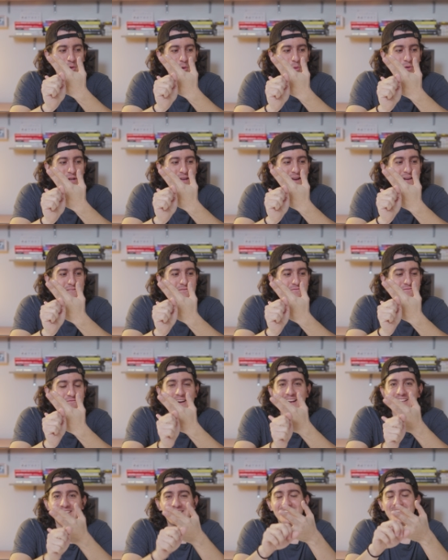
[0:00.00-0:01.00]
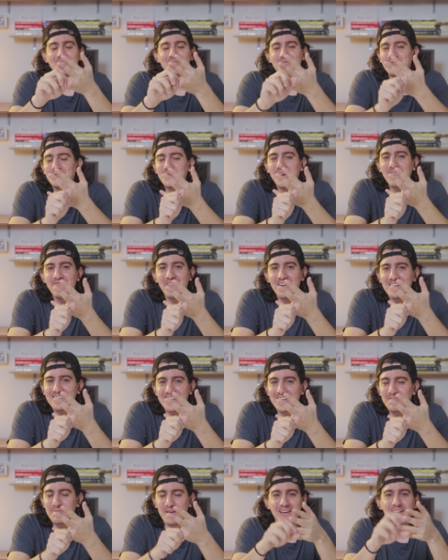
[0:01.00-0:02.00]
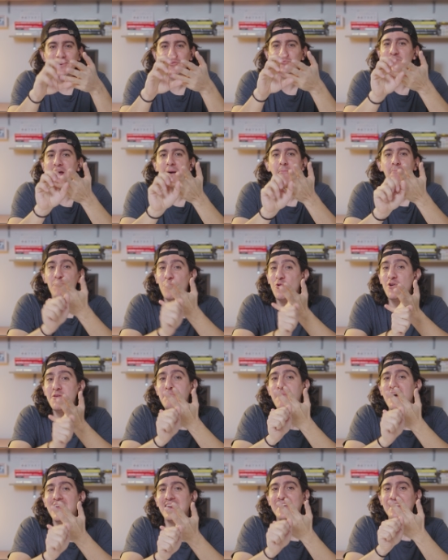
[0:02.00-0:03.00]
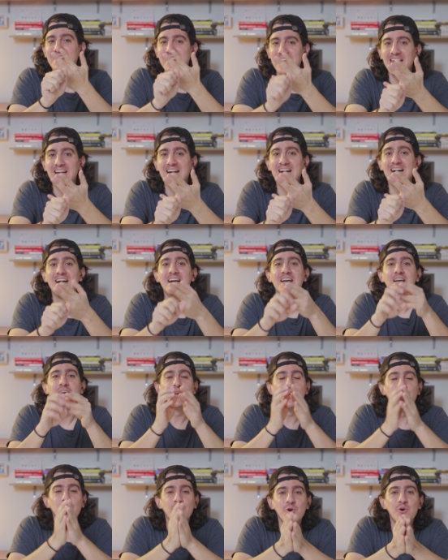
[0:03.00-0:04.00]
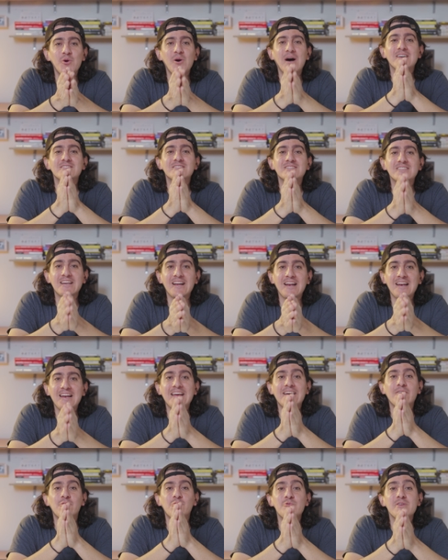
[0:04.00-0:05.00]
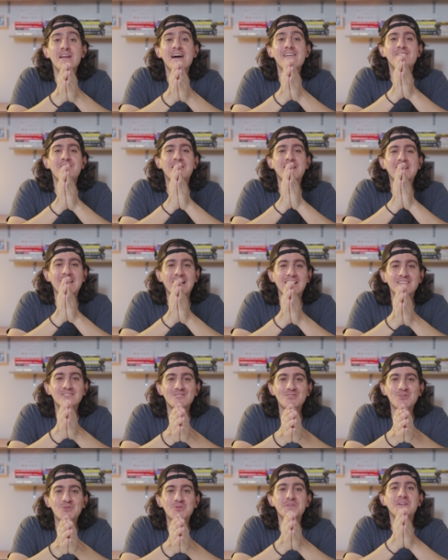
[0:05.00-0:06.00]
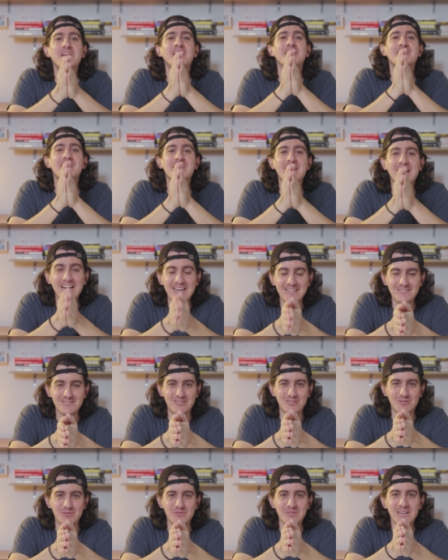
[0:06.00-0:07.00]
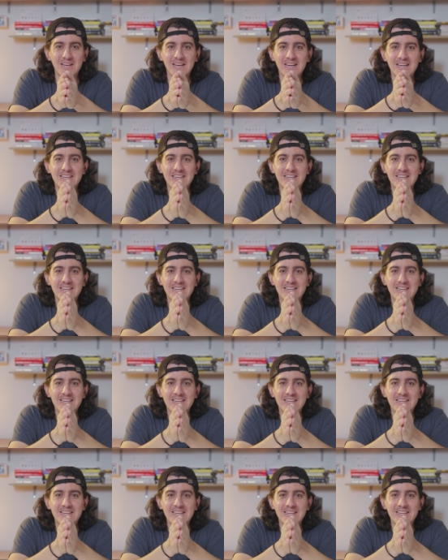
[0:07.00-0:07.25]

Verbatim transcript: una, falta, es una muy mala idea no hacerle una variación de gancho.